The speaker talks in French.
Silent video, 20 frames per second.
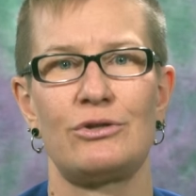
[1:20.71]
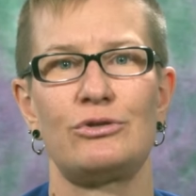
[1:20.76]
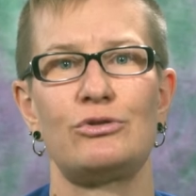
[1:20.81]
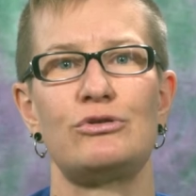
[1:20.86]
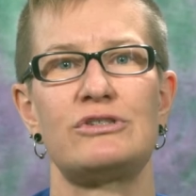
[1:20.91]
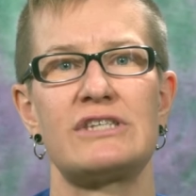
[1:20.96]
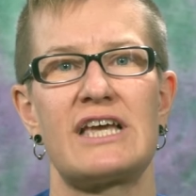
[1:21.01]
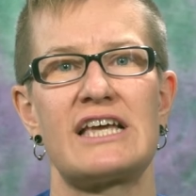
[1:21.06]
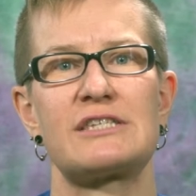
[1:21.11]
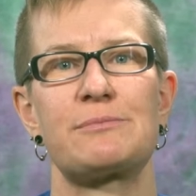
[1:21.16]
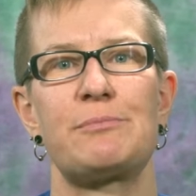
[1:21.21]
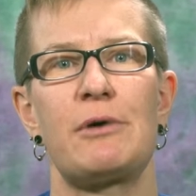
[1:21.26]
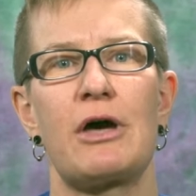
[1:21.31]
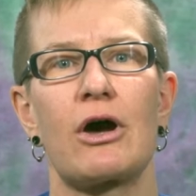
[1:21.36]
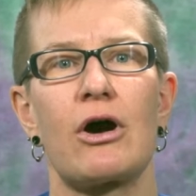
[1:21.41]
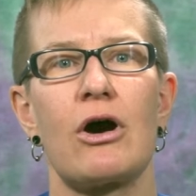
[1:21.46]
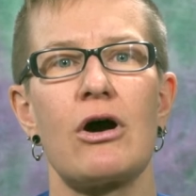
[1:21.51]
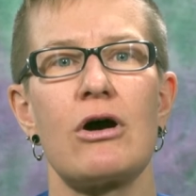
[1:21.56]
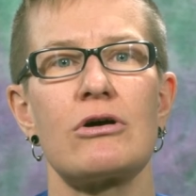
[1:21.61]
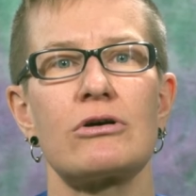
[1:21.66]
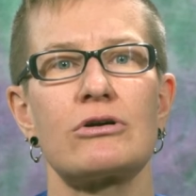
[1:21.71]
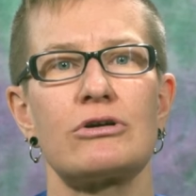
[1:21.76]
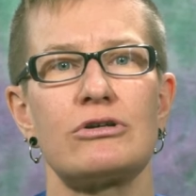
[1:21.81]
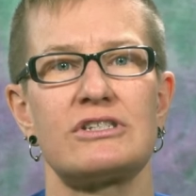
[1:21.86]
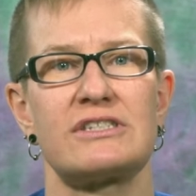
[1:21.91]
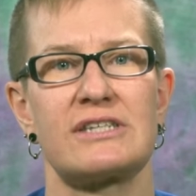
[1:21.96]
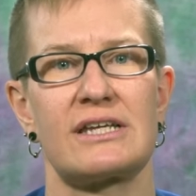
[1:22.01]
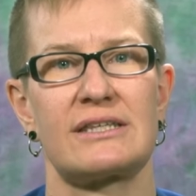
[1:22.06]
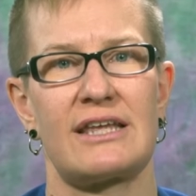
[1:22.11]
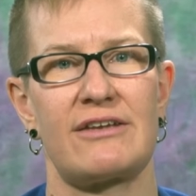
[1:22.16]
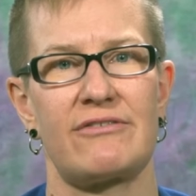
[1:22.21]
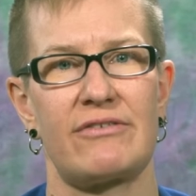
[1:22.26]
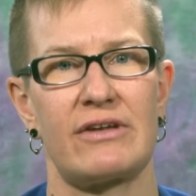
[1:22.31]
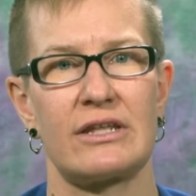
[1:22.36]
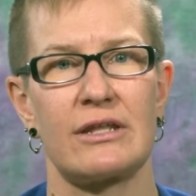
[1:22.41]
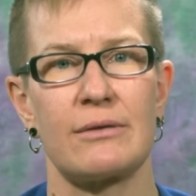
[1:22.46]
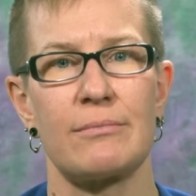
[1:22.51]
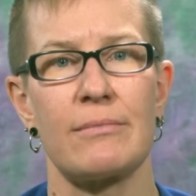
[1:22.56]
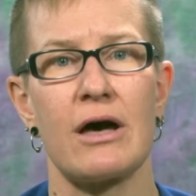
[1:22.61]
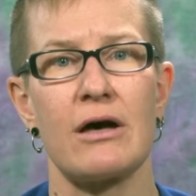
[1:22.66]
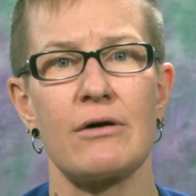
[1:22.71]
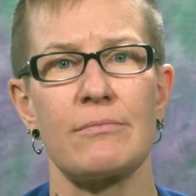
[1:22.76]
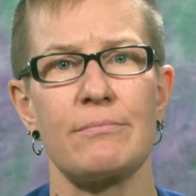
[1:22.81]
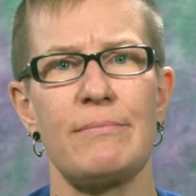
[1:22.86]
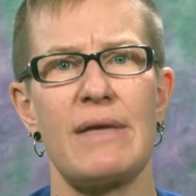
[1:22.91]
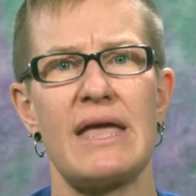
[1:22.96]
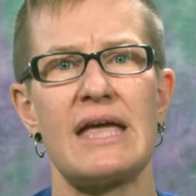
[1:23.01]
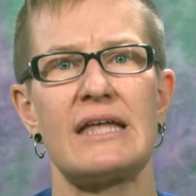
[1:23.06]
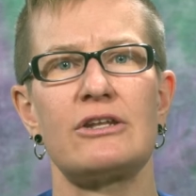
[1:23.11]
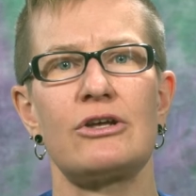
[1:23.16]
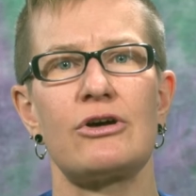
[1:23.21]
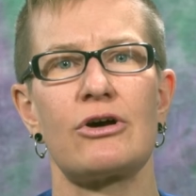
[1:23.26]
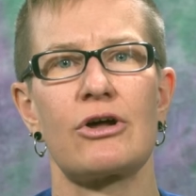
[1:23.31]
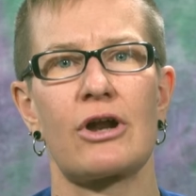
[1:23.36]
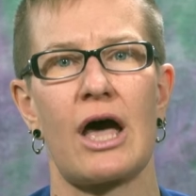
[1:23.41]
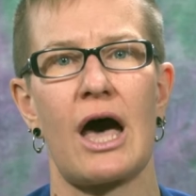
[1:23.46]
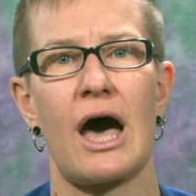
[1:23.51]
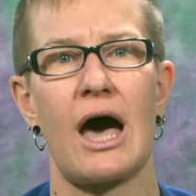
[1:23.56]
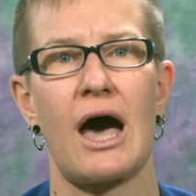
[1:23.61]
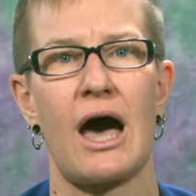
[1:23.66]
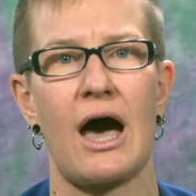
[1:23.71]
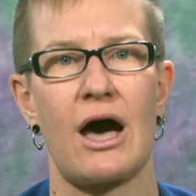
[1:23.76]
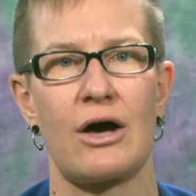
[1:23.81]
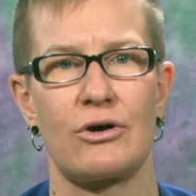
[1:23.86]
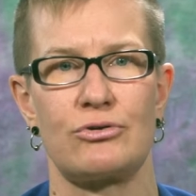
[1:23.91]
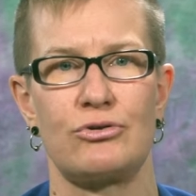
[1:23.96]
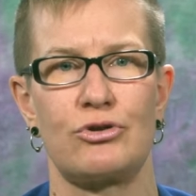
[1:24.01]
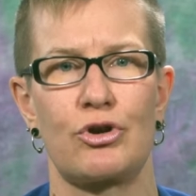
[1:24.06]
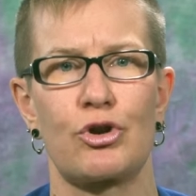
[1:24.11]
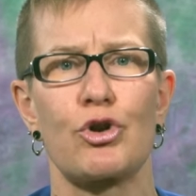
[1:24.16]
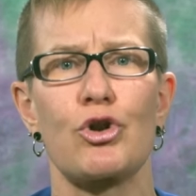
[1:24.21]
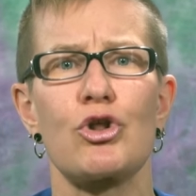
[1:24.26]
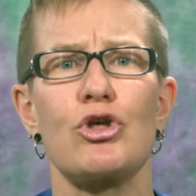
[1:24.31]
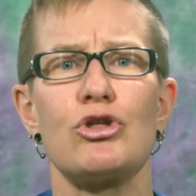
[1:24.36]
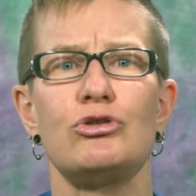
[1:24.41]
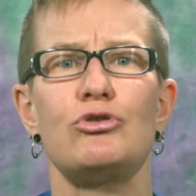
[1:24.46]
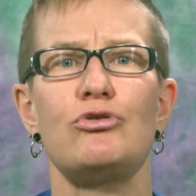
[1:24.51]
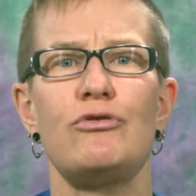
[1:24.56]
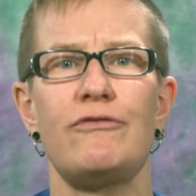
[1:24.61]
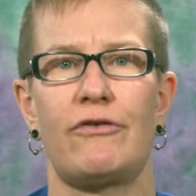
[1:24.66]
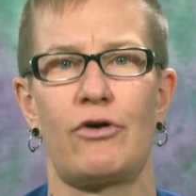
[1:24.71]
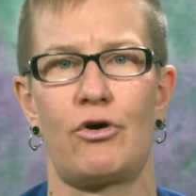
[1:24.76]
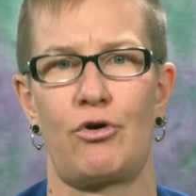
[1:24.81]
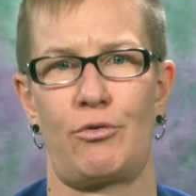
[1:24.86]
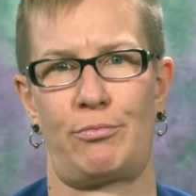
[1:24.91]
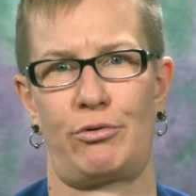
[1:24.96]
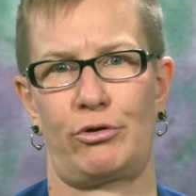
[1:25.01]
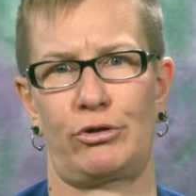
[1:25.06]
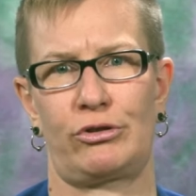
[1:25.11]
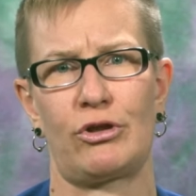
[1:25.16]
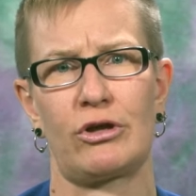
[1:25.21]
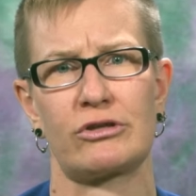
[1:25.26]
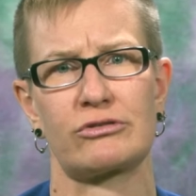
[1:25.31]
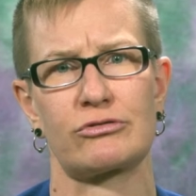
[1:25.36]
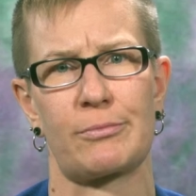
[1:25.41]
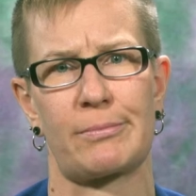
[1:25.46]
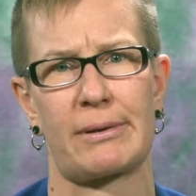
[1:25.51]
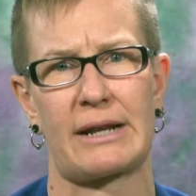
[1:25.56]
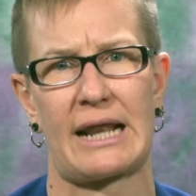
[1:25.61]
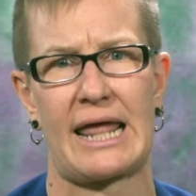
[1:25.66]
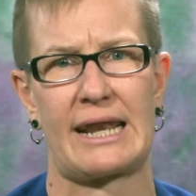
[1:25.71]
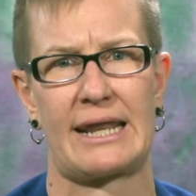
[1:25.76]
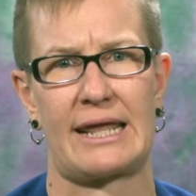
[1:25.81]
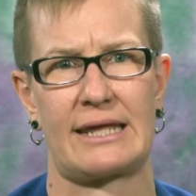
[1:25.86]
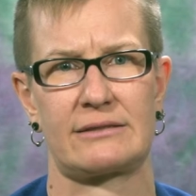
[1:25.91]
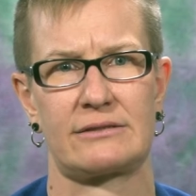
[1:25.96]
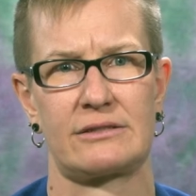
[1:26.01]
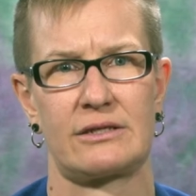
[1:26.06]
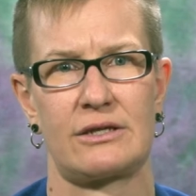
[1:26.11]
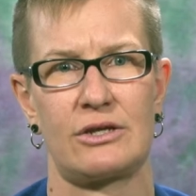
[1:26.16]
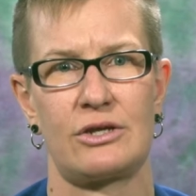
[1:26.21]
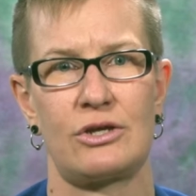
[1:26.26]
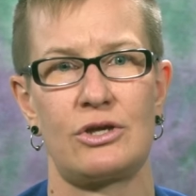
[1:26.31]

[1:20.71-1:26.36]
Nous espérons que cet événement mènera à un renouveau pour notre planète.